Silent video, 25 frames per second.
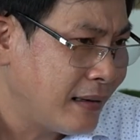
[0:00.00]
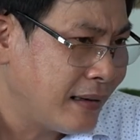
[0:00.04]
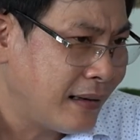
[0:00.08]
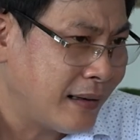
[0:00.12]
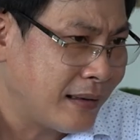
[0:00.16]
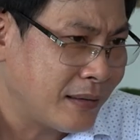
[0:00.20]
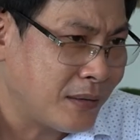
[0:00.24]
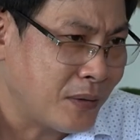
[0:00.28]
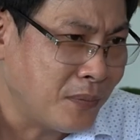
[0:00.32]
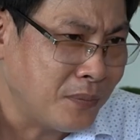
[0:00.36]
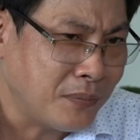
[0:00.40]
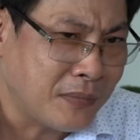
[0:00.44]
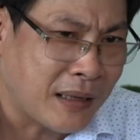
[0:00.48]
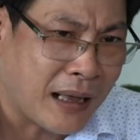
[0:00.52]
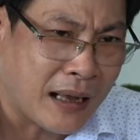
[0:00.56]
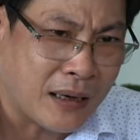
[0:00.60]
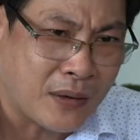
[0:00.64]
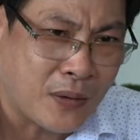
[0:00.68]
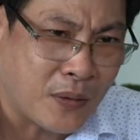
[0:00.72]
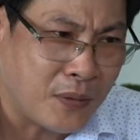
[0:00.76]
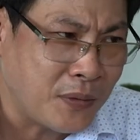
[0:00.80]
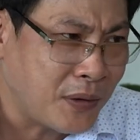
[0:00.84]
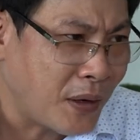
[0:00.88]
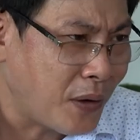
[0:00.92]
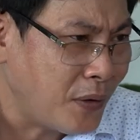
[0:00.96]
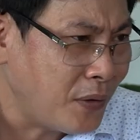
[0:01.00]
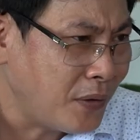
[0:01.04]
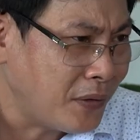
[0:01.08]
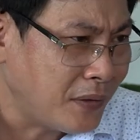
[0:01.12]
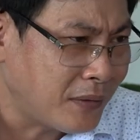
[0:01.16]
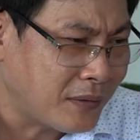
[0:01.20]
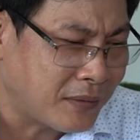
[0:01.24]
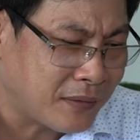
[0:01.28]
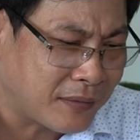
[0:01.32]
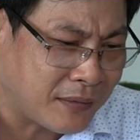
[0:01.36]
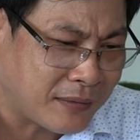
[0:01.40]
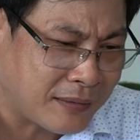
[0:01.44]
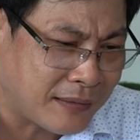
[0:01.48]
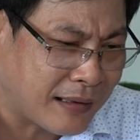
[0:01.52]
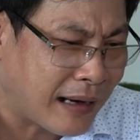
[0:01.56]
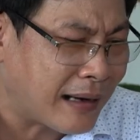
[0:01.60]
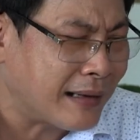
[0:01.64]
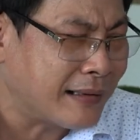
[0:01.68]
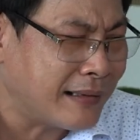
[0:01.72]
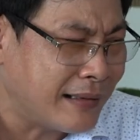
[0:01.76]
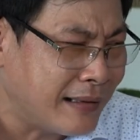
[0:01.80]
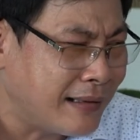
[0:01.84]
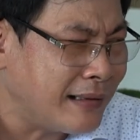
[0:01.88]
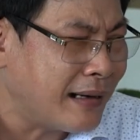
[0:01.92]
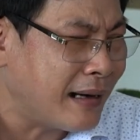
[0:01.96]
à, chúng ta nói dối
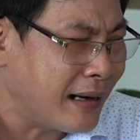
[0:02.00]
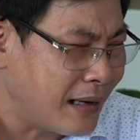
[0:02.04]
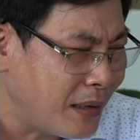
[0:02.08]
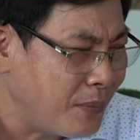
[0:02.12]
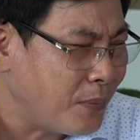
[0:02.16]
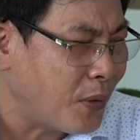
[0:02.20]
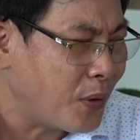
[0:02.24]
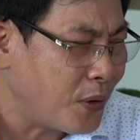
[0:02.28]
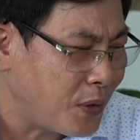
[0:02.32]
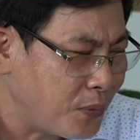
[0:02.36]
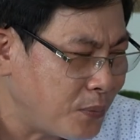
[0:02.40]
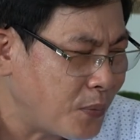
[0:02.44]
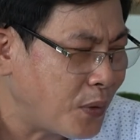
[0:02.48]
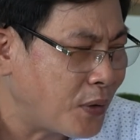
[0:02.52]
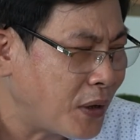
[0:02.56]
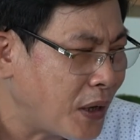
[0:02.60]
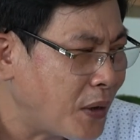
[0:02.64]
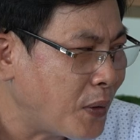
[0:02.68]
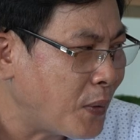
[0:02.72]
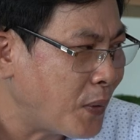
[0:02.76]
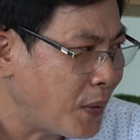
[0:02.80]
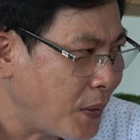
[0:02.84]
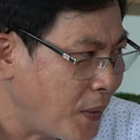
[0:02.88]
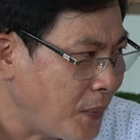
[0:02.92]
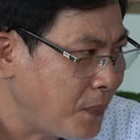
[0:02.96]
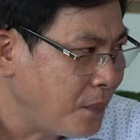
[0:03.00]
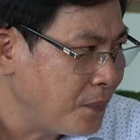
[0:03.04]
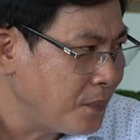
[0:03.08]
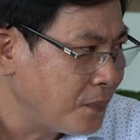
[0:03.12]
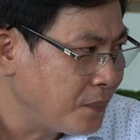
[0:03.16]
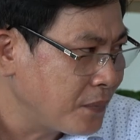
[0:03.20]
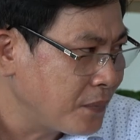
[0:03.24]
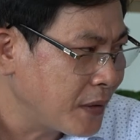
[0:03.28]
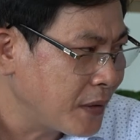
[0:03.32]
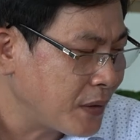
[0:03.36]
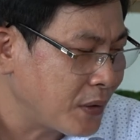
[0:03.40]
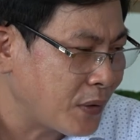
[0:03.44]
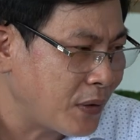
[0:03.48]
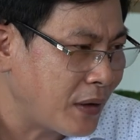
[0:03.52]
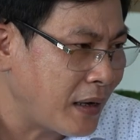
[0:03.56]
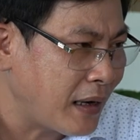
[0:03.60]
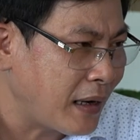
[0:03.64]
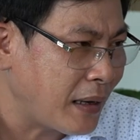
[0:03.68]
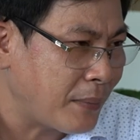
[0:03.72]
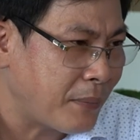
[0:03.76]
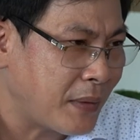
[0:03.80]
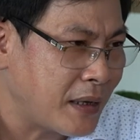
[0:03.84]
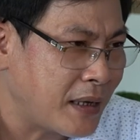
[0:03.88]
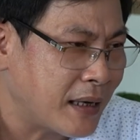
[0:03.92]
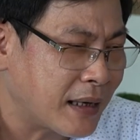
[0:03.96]
gần như là ở mọi mọi nơi mọi lúc cho nên
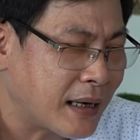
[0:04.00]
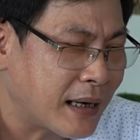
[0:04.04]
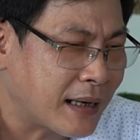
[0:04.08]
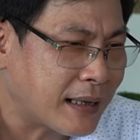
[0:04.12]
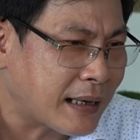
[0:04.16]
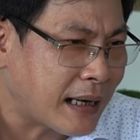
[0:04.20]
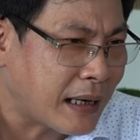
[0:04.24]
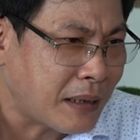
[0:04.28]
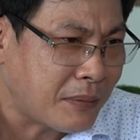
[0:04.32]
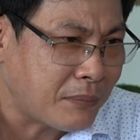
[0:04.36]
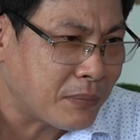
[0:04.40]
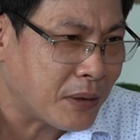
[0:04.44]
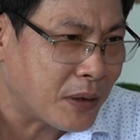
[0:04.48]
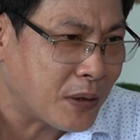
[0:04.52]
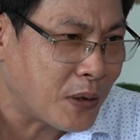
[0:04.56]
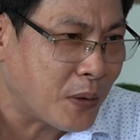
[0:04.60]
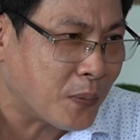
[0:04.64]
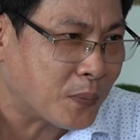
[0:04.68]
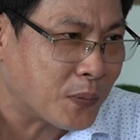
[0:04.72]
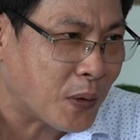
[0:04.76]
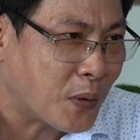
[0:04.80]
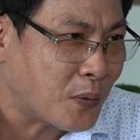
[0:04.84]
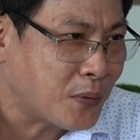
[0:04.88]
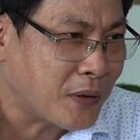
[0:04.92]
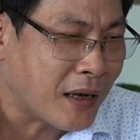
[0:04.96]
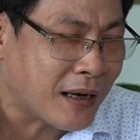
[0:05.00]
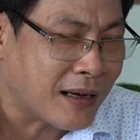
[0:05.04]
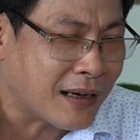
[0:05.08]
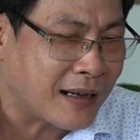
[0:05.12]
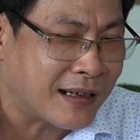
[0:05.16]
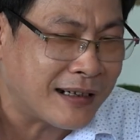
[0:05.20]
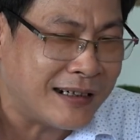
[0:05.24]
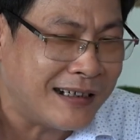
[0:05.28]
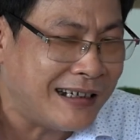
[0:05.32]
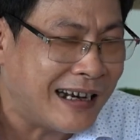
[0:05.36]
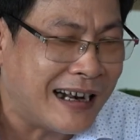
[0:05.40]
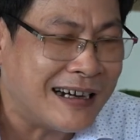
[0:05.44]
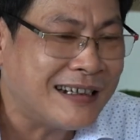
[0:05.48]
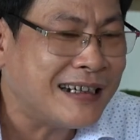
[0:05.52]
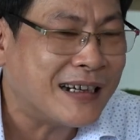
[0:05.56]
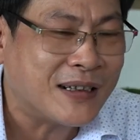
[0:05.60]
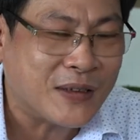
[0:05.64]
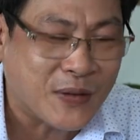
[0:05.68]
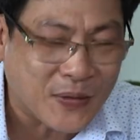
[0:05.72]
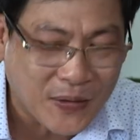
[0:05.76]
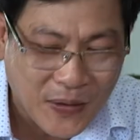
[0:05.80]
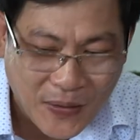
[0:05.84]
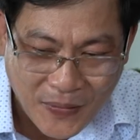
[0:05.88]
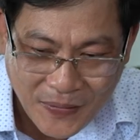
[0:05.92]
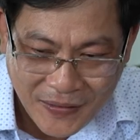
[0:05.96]
là bây giờ cái cách mà giáo dục tốt nhất là người lớn đừng
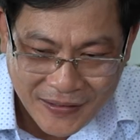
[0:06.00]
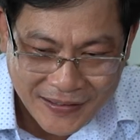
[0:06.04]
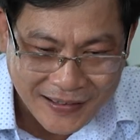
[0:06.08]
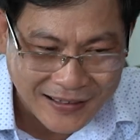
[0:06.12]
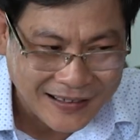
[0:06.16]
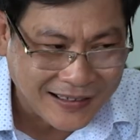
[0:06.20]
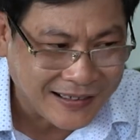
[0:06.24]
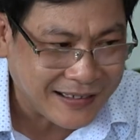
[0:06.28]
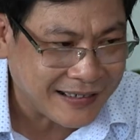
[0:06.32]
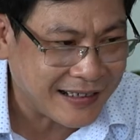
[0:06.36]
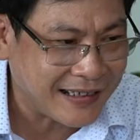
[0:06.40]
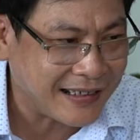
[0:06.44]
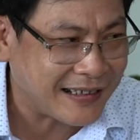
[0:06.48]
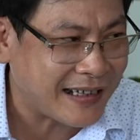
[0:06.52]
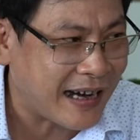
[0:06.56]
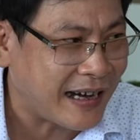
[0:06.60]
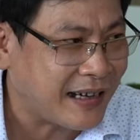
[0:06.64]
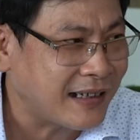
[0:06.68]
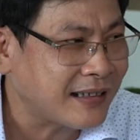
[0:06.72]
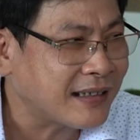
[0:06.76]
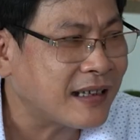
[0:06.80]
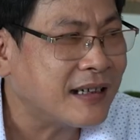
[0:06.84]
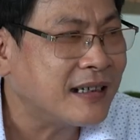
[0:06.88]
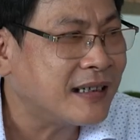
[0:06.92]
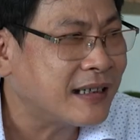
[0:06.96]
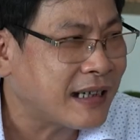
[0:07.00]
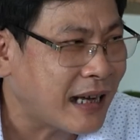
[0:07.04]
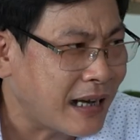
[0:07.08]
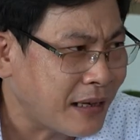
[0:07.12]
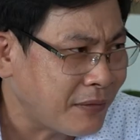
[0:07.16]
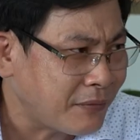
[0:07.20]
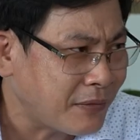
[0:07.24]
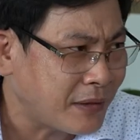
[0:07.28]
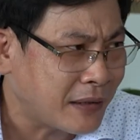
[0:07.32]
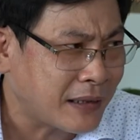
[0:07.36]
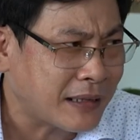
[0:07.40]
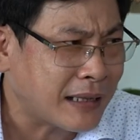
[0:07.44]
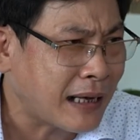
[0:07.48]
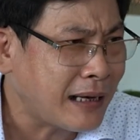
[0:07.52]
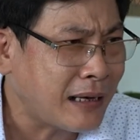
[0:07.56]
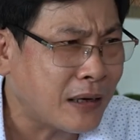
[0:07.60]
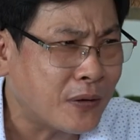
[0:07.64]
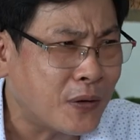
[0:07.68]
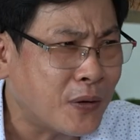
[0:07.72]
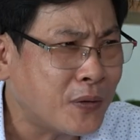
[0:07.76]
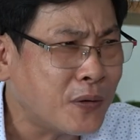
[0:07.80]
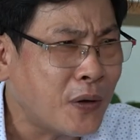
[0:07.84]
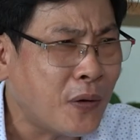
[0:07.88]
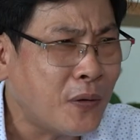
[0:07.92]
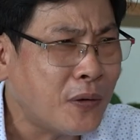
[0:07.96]
nói dối nữa thì trẻ nó tự khác vì nó thấy là
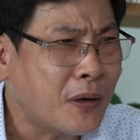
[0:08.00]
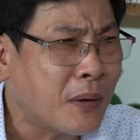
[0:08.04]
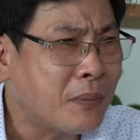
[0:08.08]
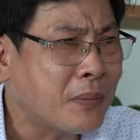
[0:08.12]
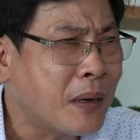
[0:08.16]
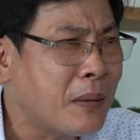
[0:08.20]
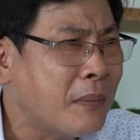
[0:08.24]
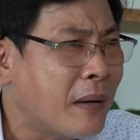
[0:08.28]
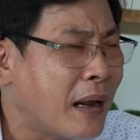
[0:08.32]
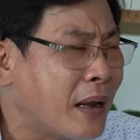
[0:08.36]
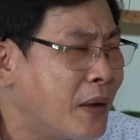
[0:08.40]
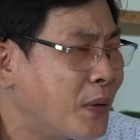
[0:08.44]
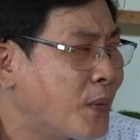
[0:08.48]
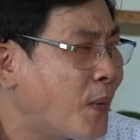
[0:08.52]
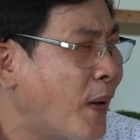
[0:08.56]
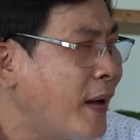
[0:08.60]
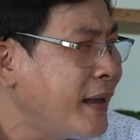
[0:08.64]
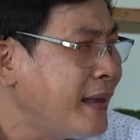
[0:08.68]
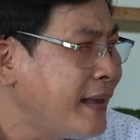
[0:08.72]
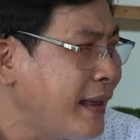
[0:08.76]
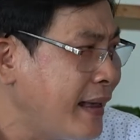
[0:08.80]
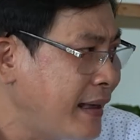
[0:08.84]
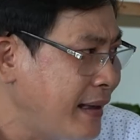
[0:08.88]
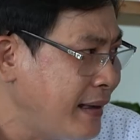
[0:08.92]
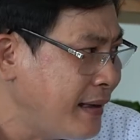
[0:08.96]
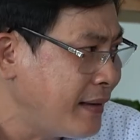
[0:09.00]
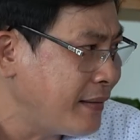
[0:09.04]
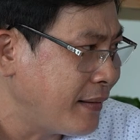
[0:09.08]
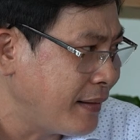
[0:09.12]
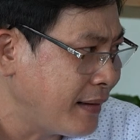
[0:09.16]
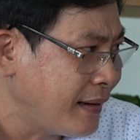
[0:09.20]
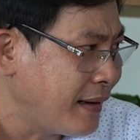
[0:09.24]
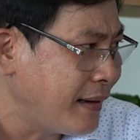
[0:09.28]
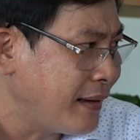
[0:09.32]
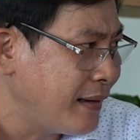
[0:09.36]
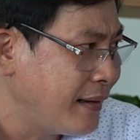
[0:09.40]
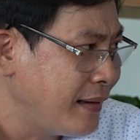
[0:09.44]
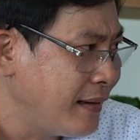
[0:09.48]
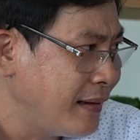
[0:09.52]
nói dối không đem lại hiệu quả gì đó nè